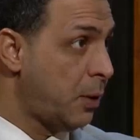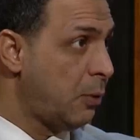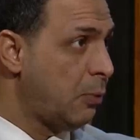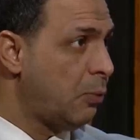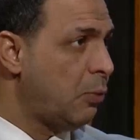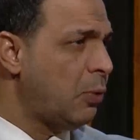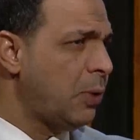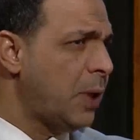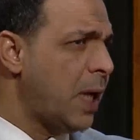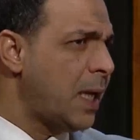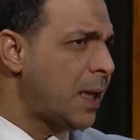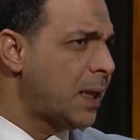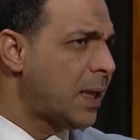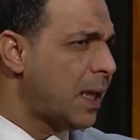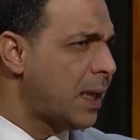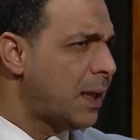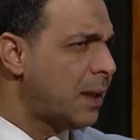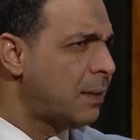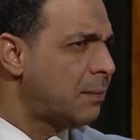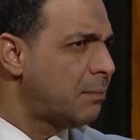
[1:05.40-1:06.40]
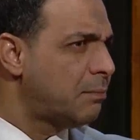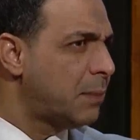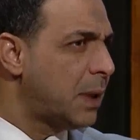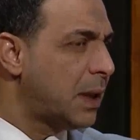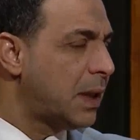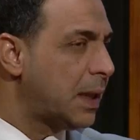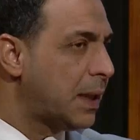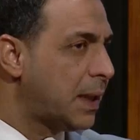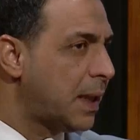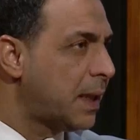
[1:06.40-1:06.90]
هنالك
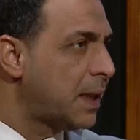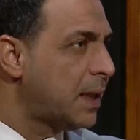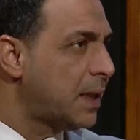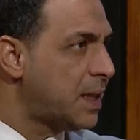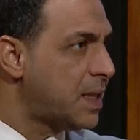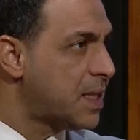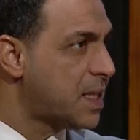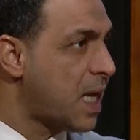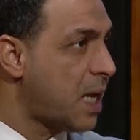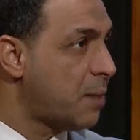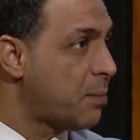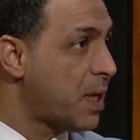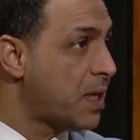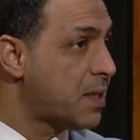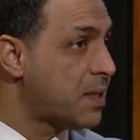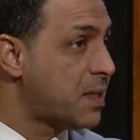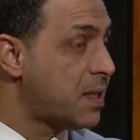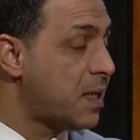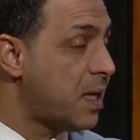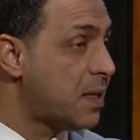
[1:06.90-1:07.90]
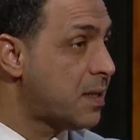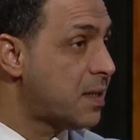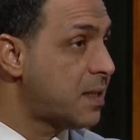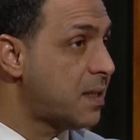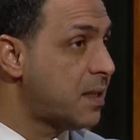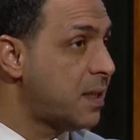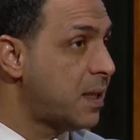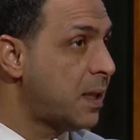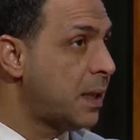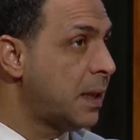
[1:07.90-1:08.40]
من لديه حسابات
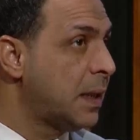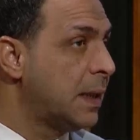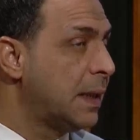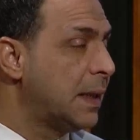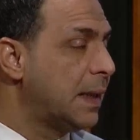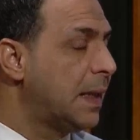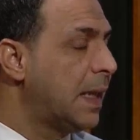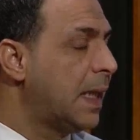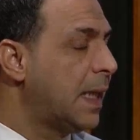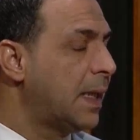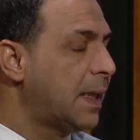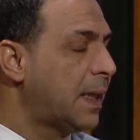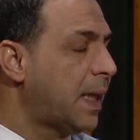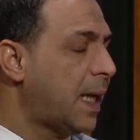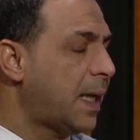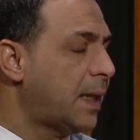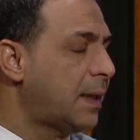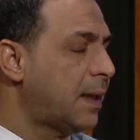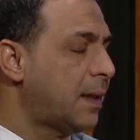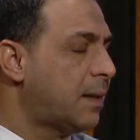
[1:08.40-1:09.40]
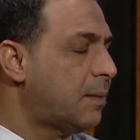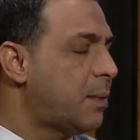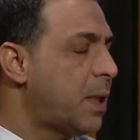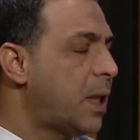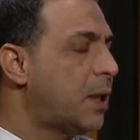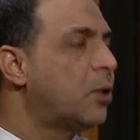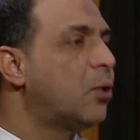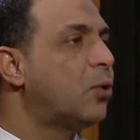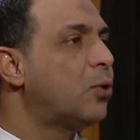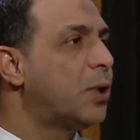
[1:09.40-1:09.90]
سياسية لا يتحدث
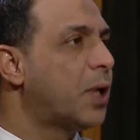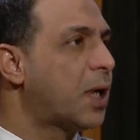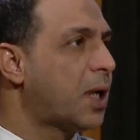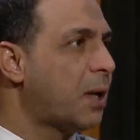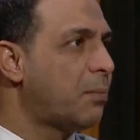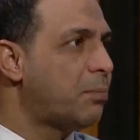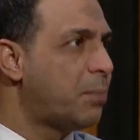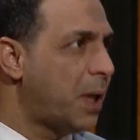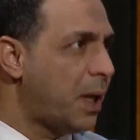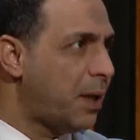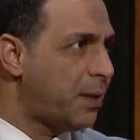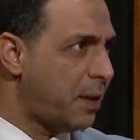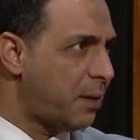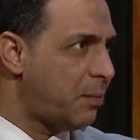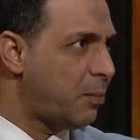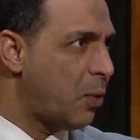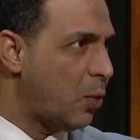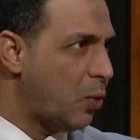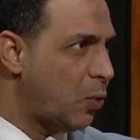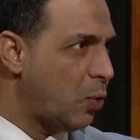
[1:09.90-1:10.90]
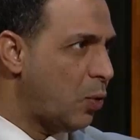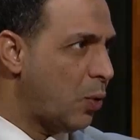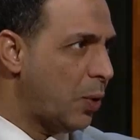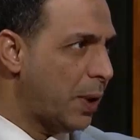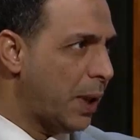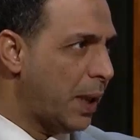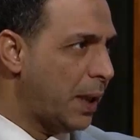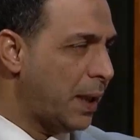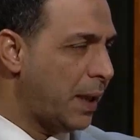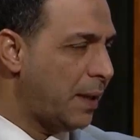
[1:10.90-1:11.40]
بأنه يرغب بهذا الموضوع
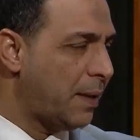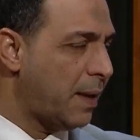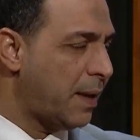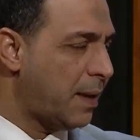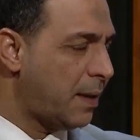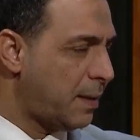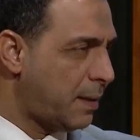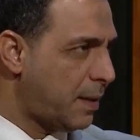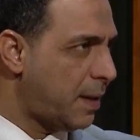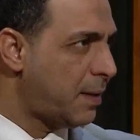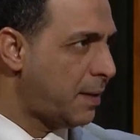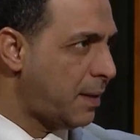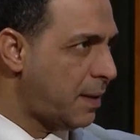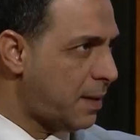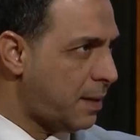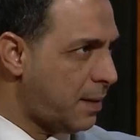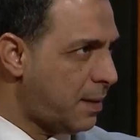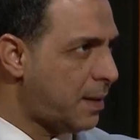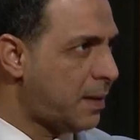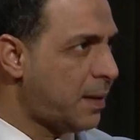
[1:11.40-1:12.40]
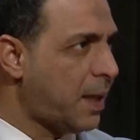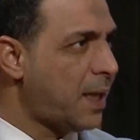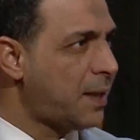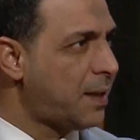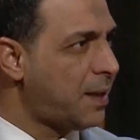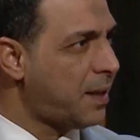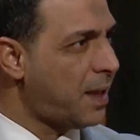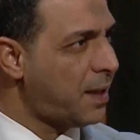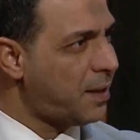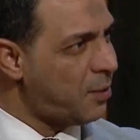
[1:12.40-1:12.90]
يعني إذا أردت أنت
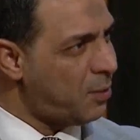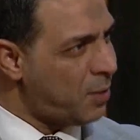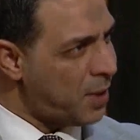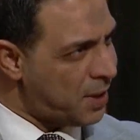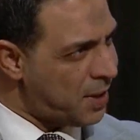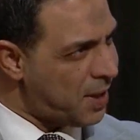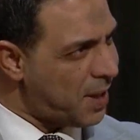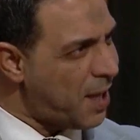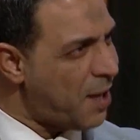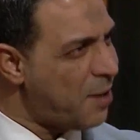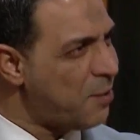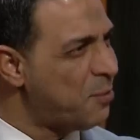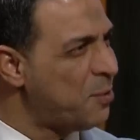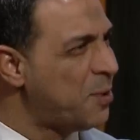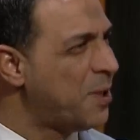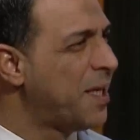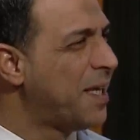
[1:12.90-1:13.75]
تتحدث عن دولة القانون